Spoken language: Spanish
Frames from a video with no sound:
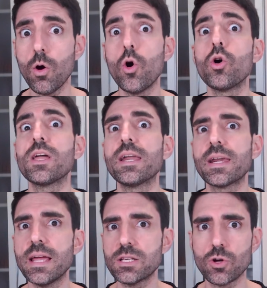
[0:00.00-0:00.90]
o
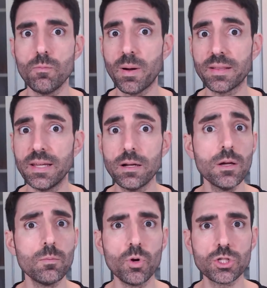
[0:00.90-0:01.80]
querréis compartir
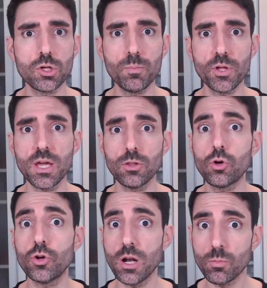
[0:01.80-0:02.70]
vuestro proyecto
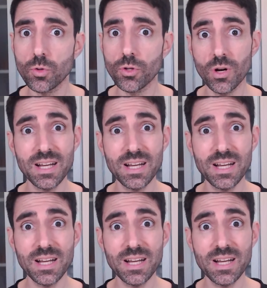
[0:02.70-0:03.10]
con el mundo.